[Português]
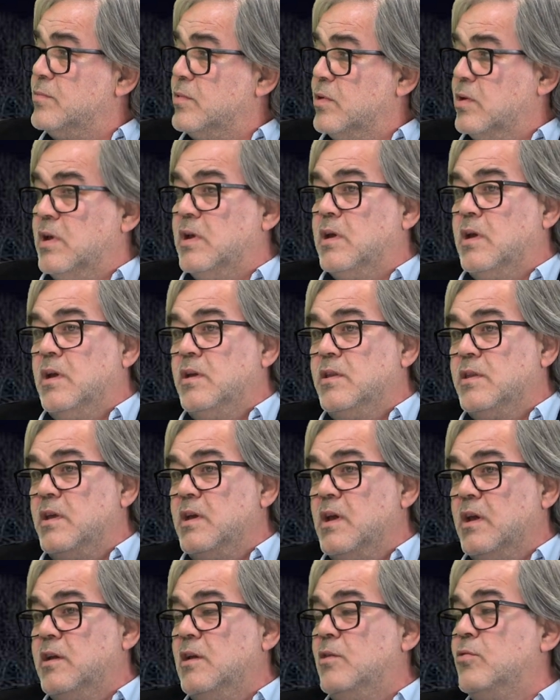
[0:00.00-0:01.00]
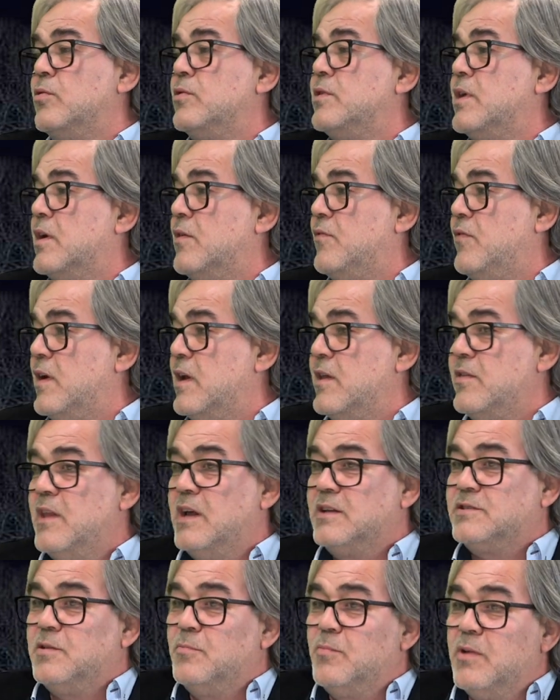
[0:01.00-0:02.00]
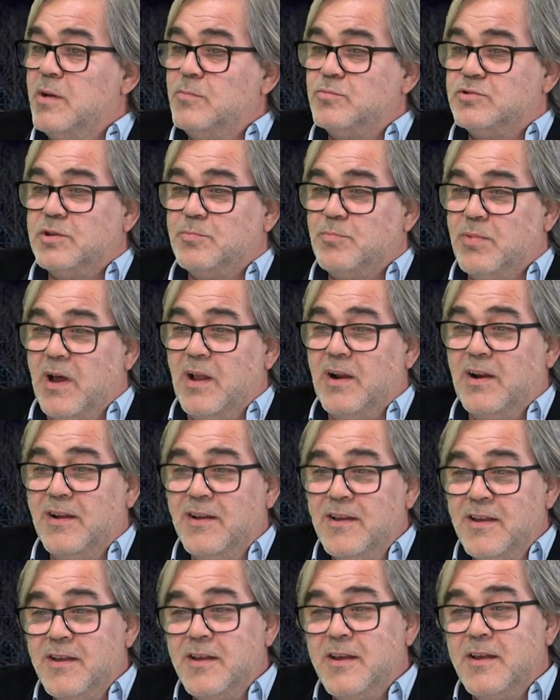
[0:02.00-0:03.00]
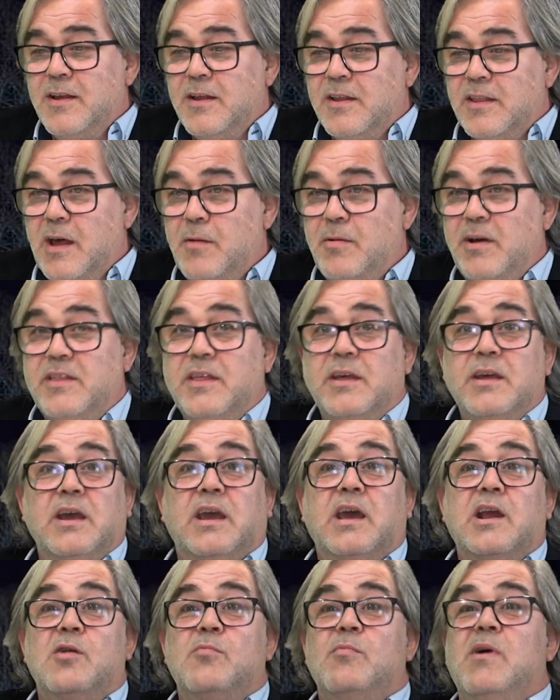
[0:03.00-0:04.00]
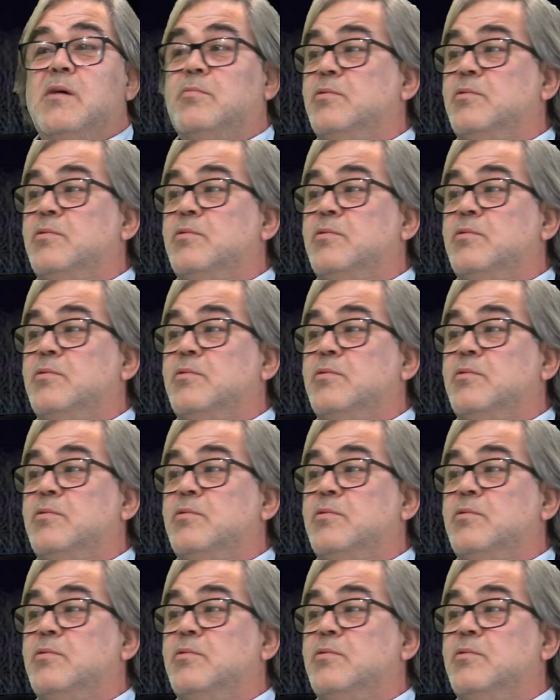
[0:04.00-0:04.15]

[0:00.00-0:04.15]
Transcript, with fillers: A ideia, aquilo quando era falado na Assembleia Municipal, dava a ideia que era uma